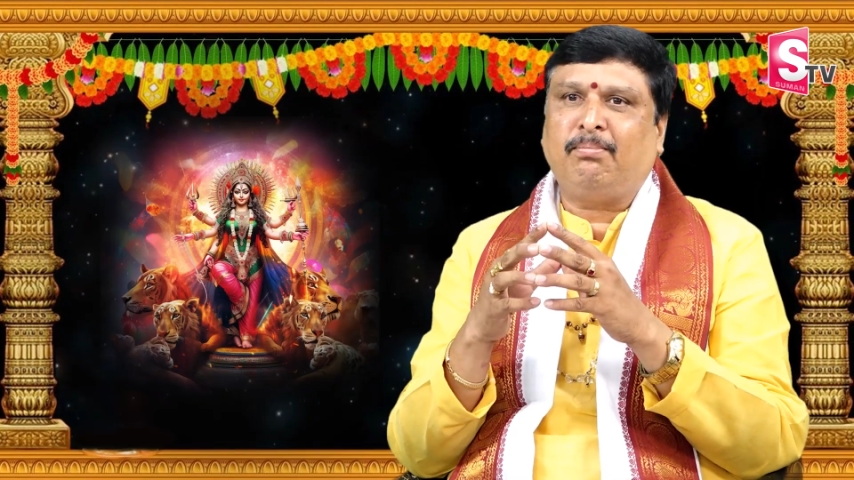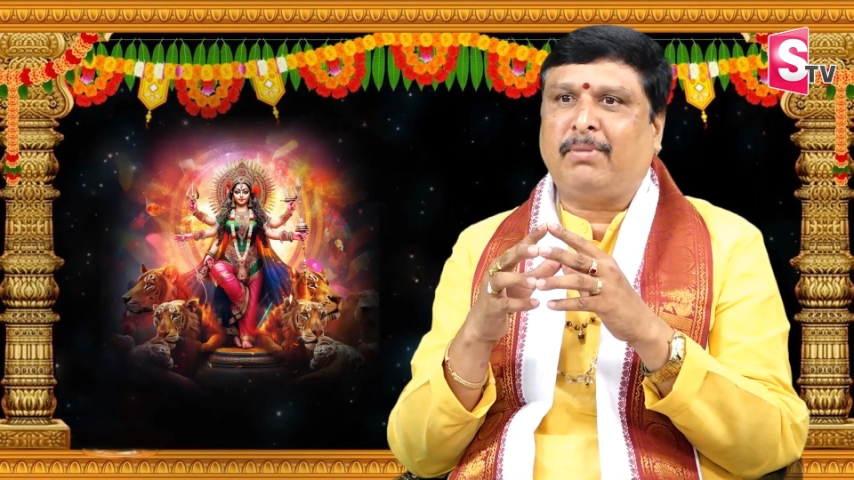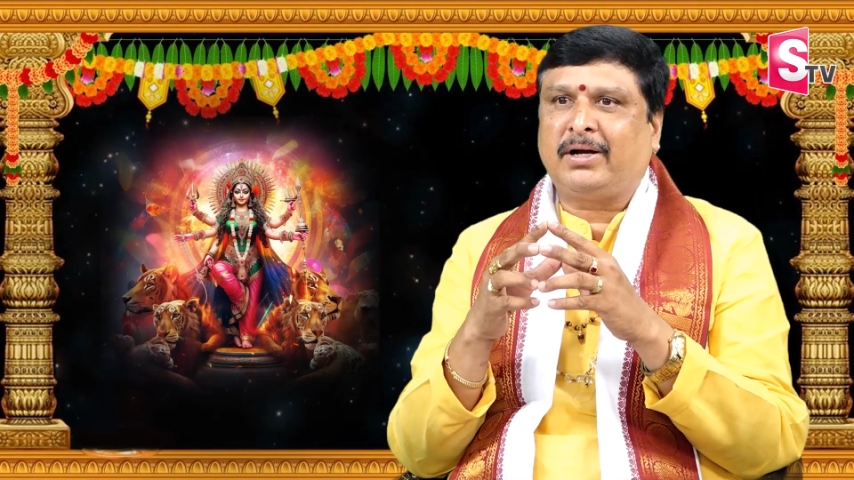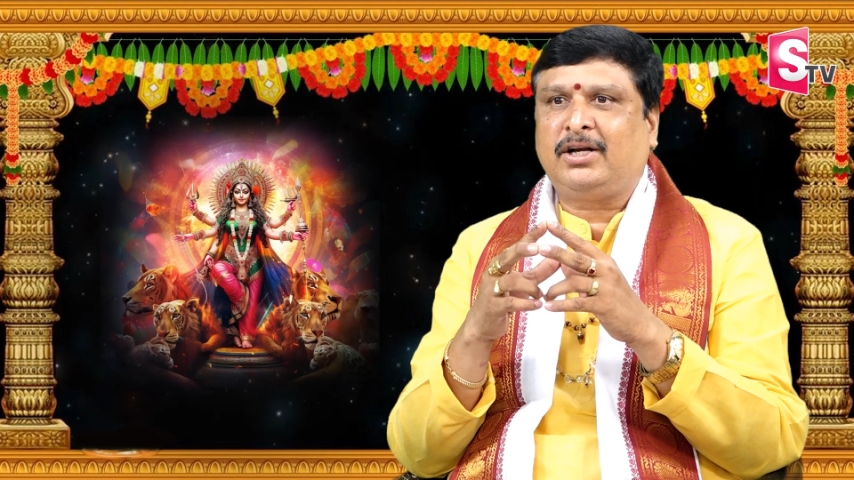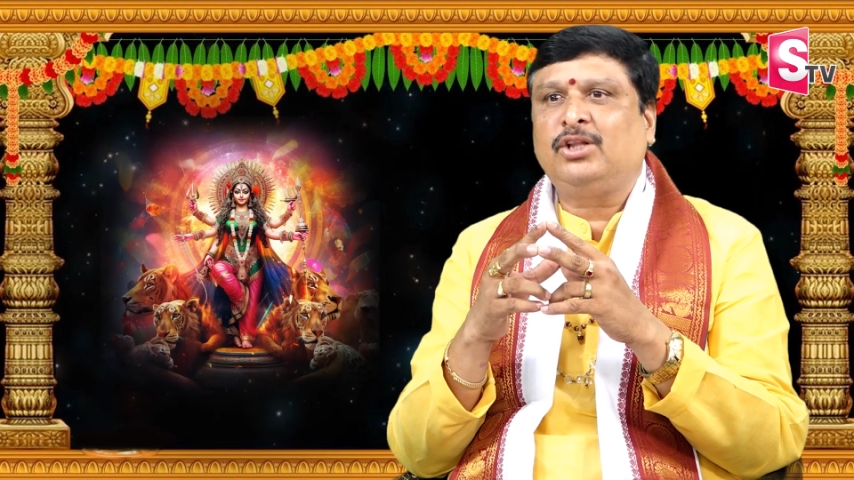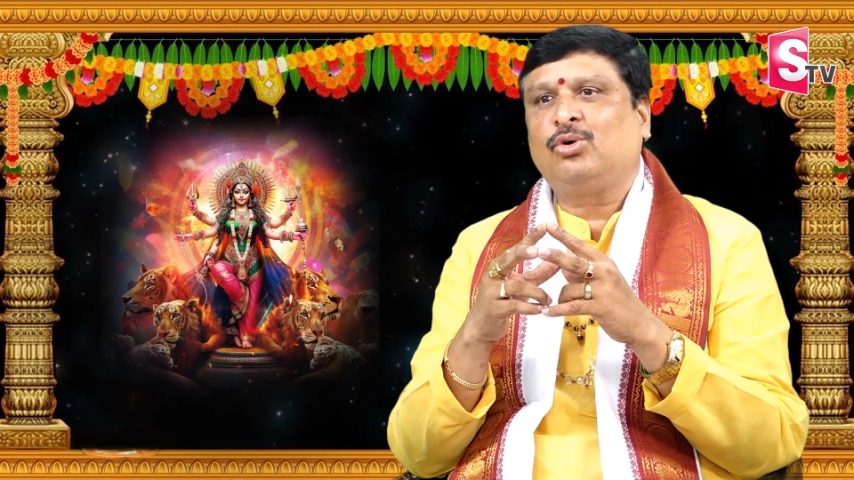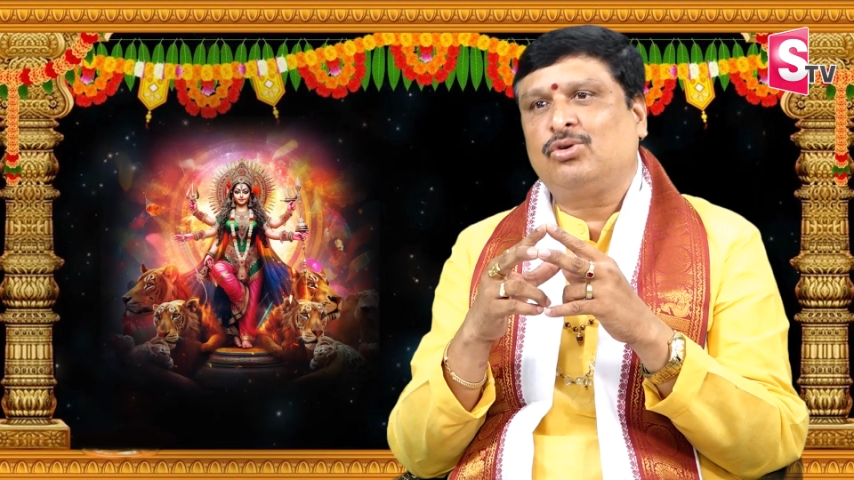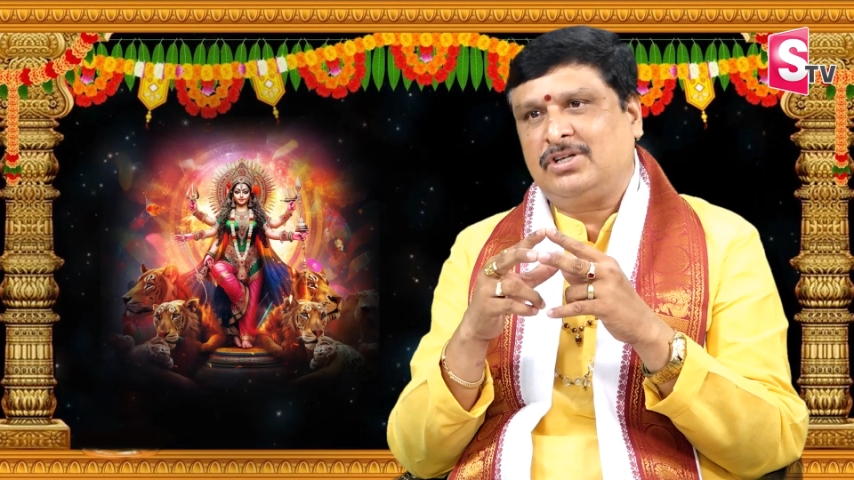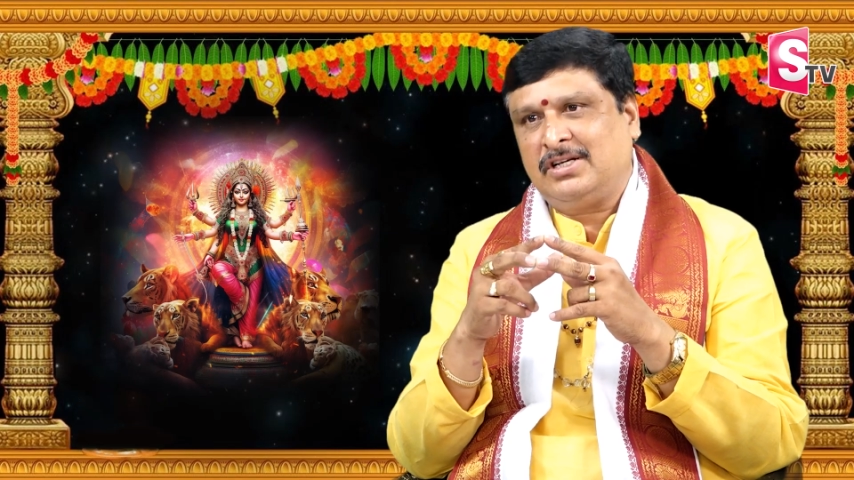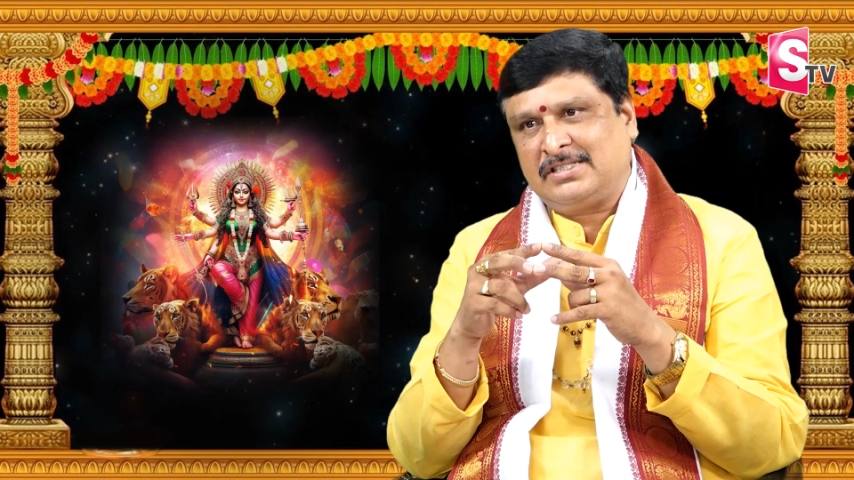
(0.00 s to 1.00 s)
మట్టితో
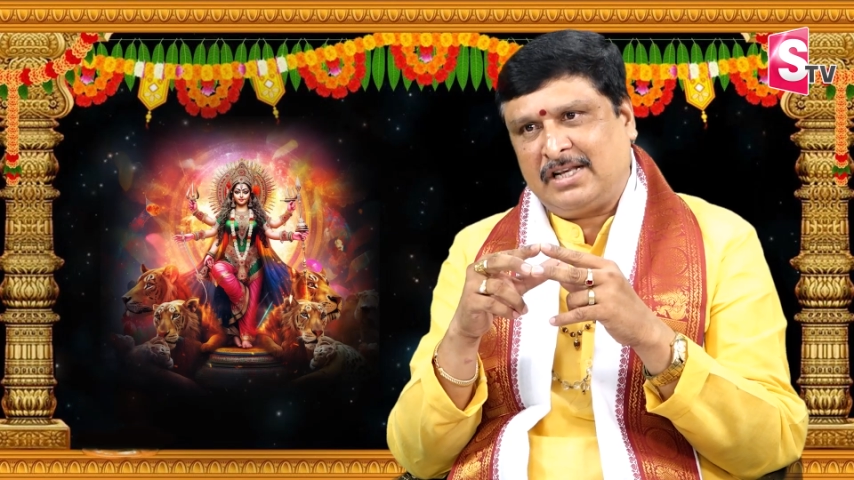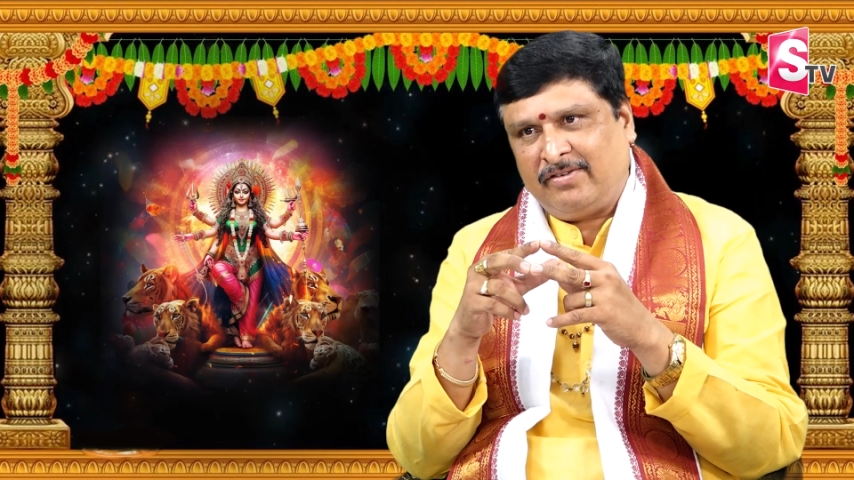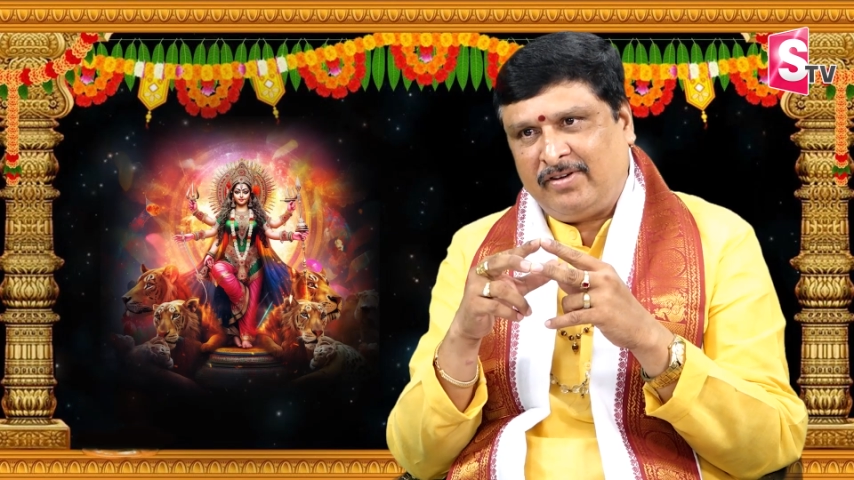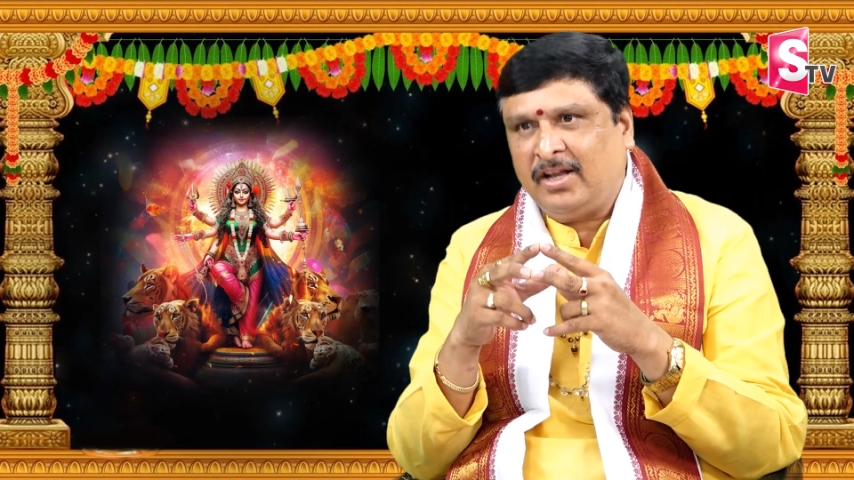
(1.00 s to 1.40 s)
చేసినవి